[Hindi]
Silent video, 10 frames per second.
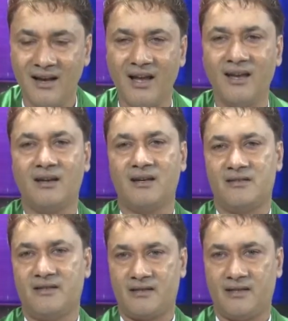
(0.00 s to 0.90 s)
नहीं कर
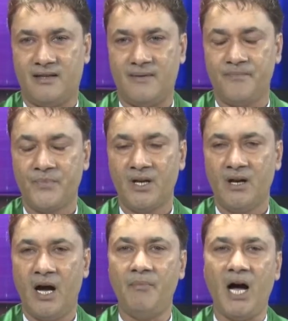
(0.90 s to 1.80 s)
सकते हैं
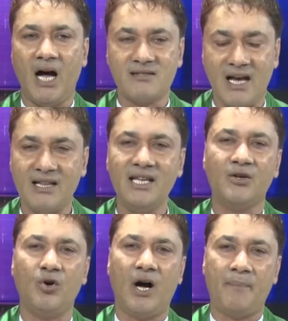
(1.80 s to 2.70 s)
हम आज़ादी
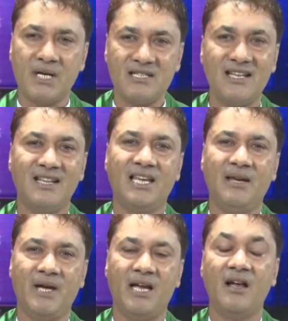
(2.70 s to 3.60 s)
को अपनी
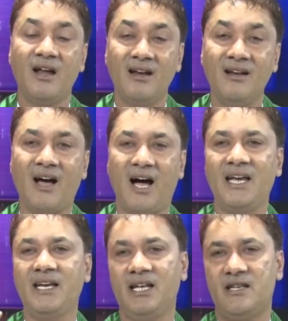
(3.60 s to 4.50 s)
ज़िंदगी में ला
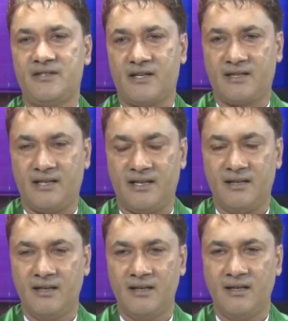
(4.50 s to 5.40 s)
ही नहीं सकते हैं
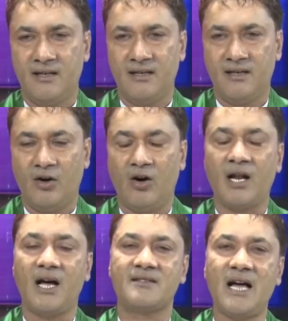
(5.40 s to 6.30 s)

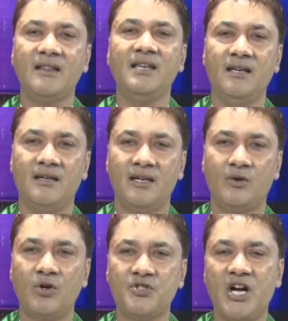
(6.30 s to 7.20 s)
और आज़ादी
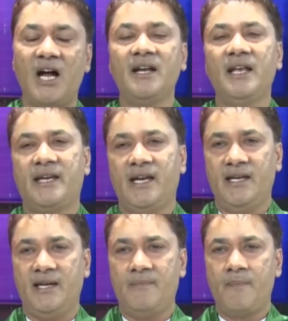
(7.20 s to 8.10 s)
को जानने के
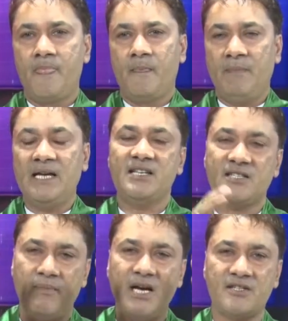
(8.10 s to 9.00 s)
लिए मैं ये
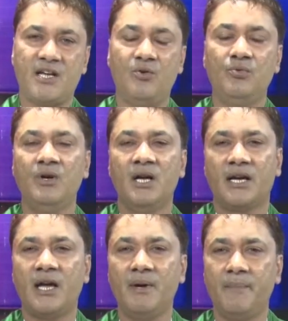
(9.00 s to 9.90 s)
समझता हूँ
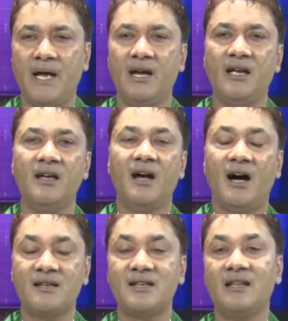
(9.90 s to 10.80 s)
कि हमें पहले
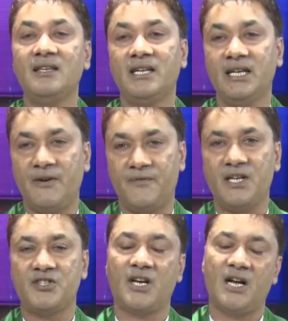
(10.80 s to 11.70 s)
आज़ादी की
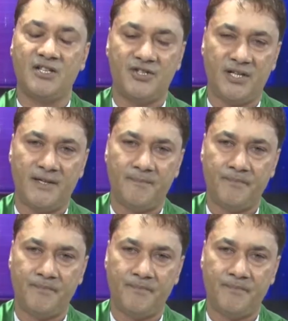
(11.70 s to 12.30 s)
डेफिनेशन आनी चाहिए